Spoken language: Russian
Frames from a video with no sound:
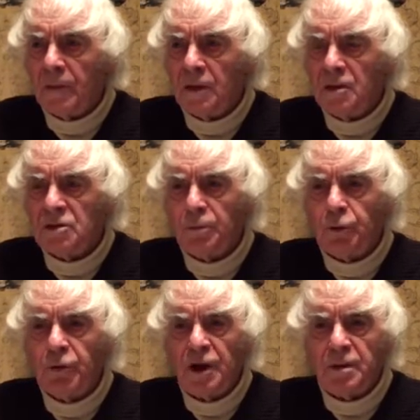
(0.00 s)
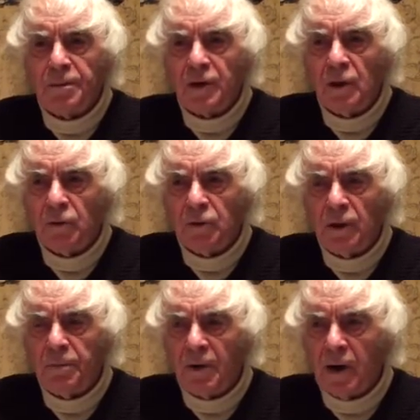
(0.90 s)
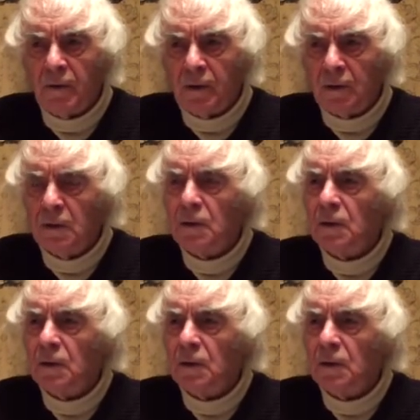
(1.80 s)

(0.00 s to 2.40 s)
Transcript: и не соблюдать определенных правил,